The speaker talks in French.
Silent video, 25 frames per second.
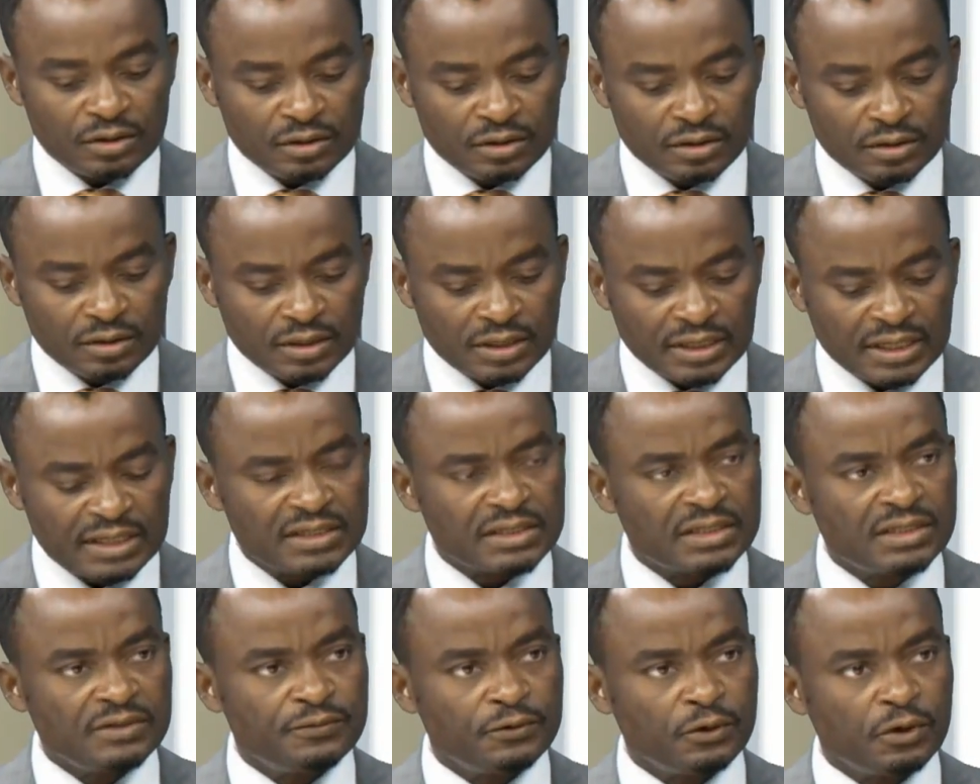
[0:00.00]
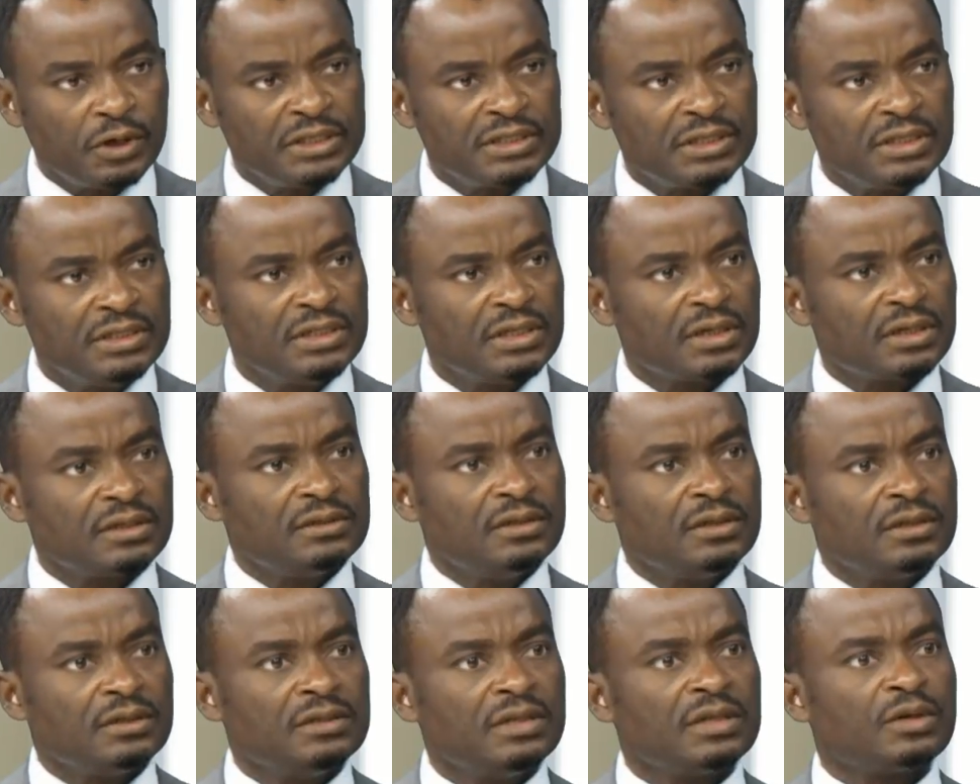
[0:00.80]
euh, qu'est-ce qu'il faut retenir
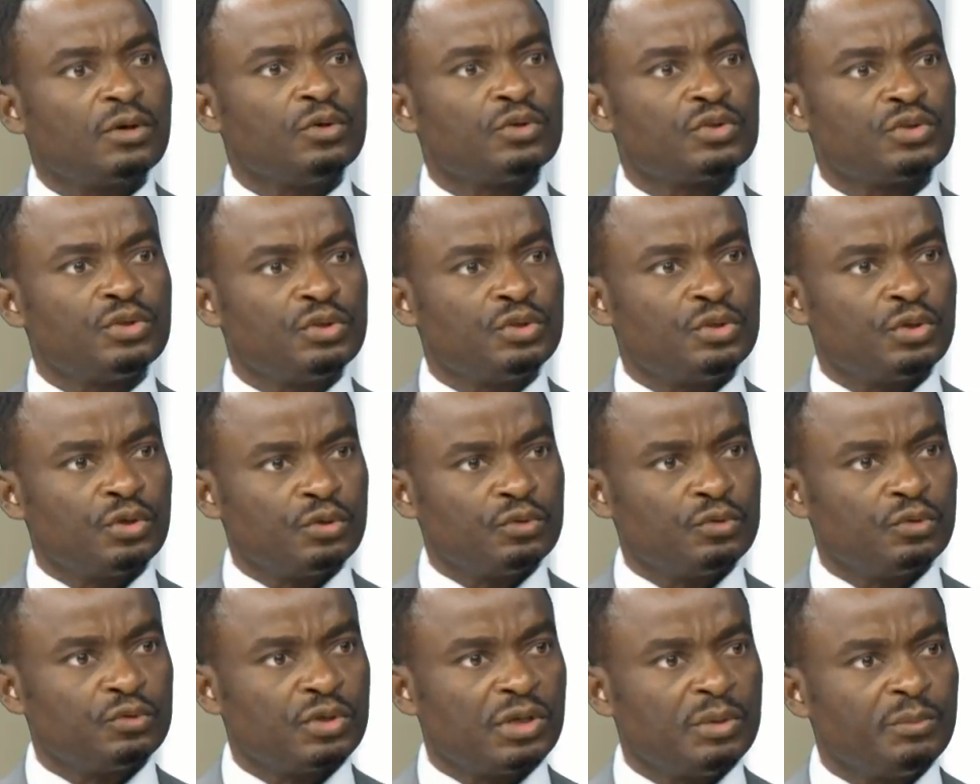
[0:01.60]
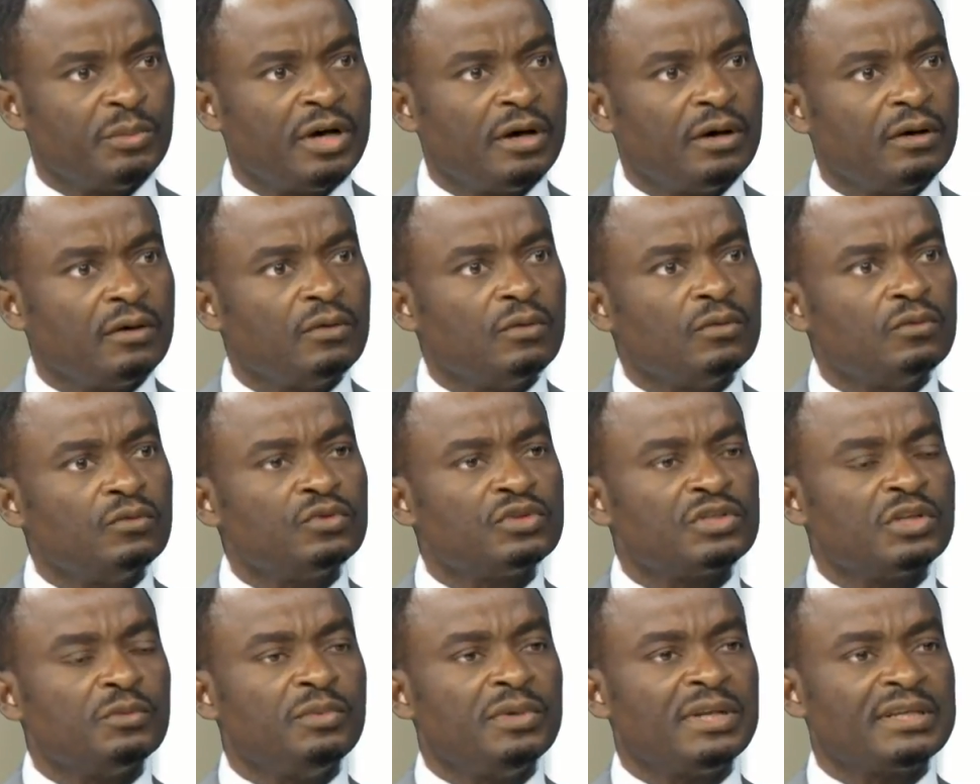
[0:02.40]
des, des constructeurs notamment Où
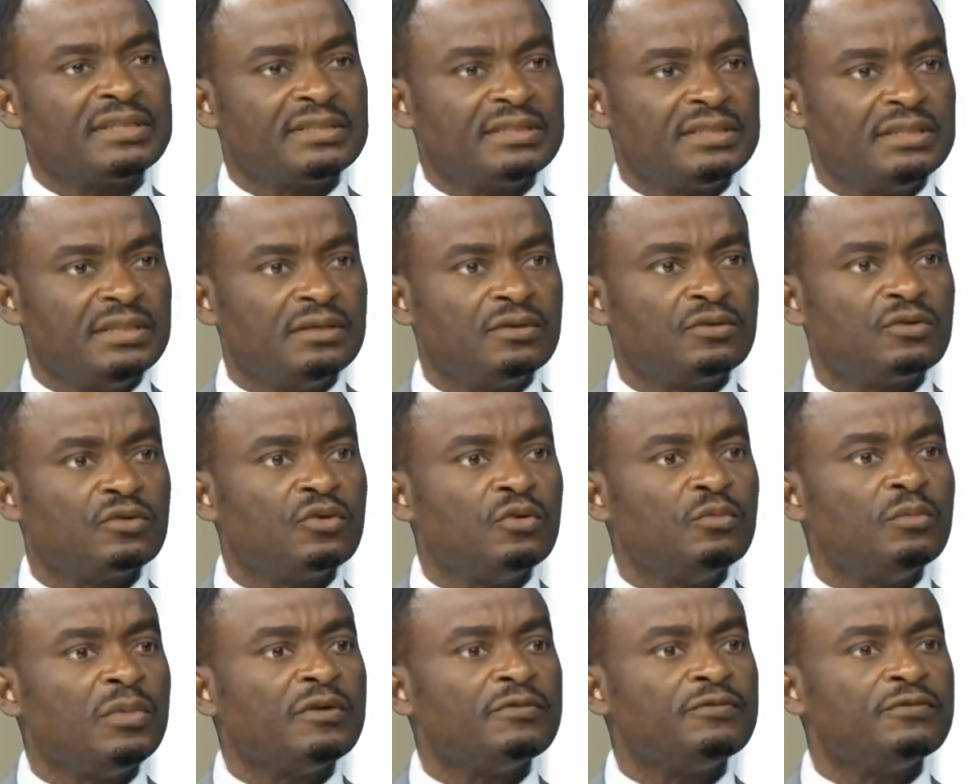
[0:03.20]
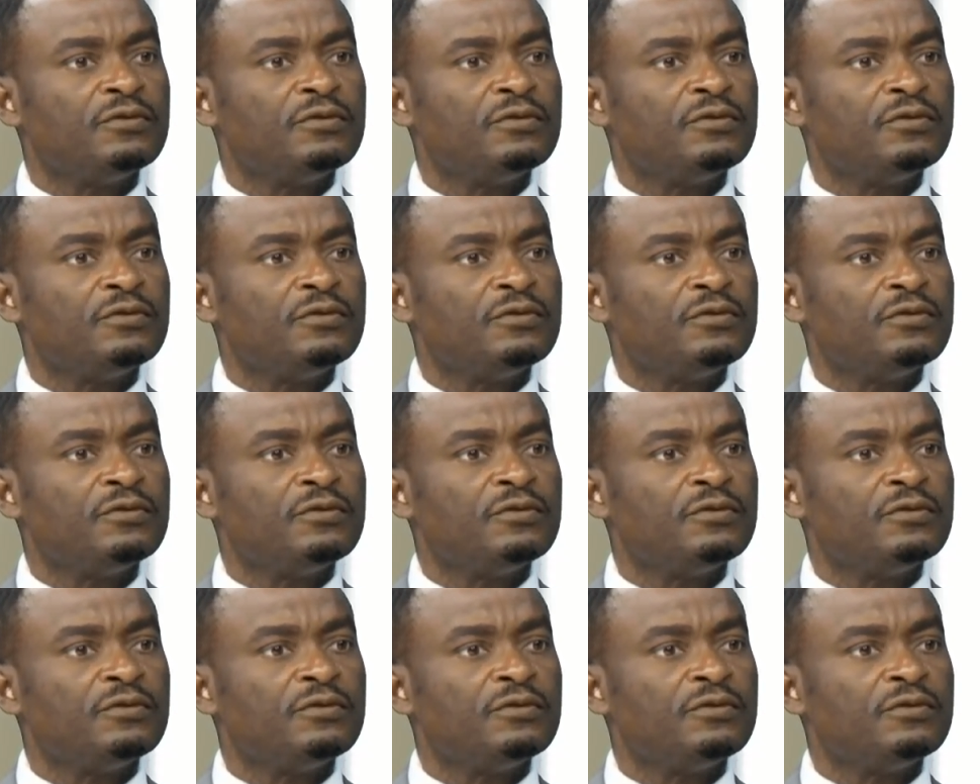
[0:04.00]
se placent-ils Comment